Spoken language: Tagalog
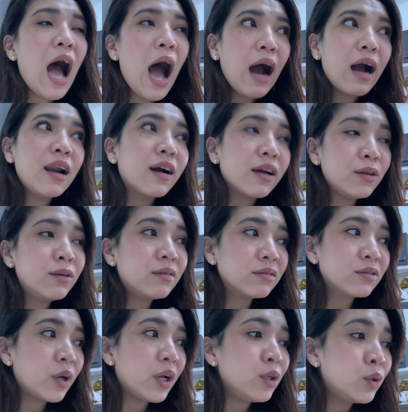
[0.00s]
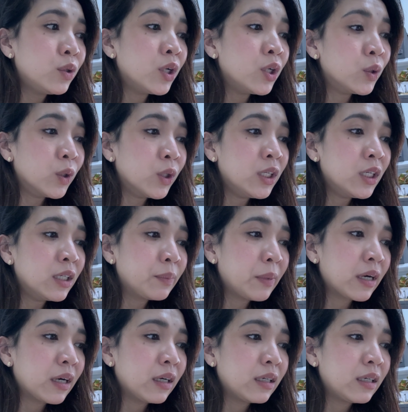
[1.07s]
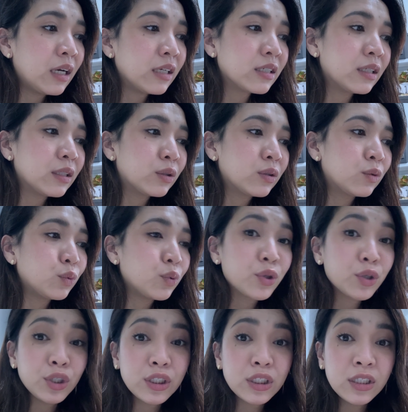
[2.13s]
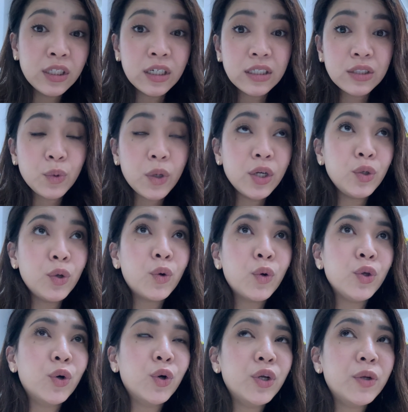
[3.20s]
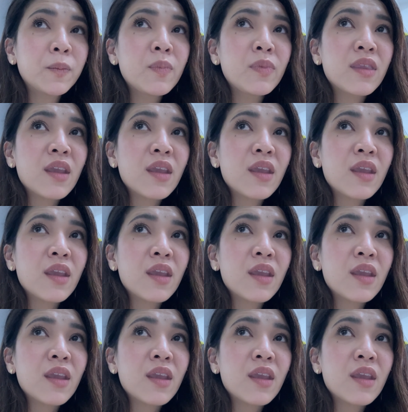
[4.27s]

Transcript: ang laki ng sweldo na yon na parang nasa two-thirds ng sweldo ko yon